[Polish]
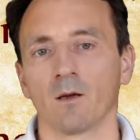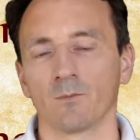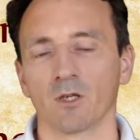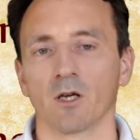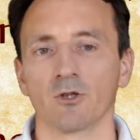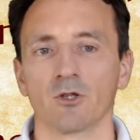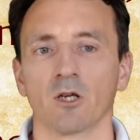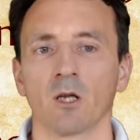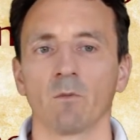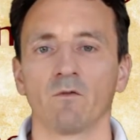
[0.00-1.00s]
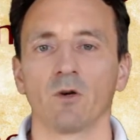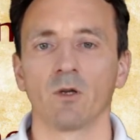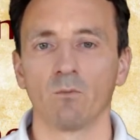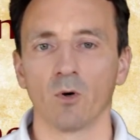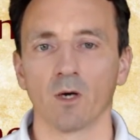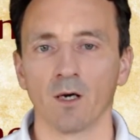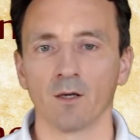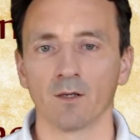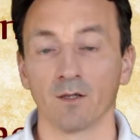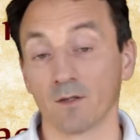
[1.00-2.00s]
Przekazicielem woli
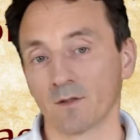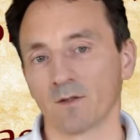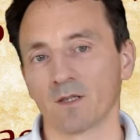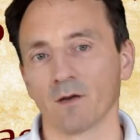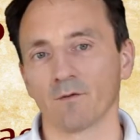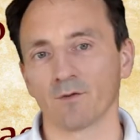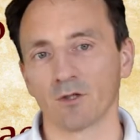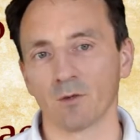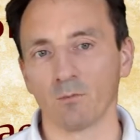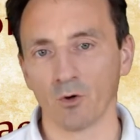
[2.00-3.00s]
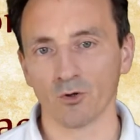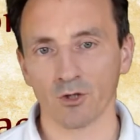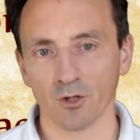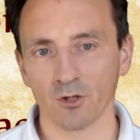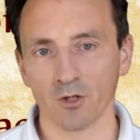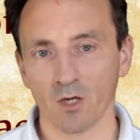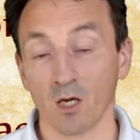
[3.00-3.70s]
Boga jest zawsze Mojżesz,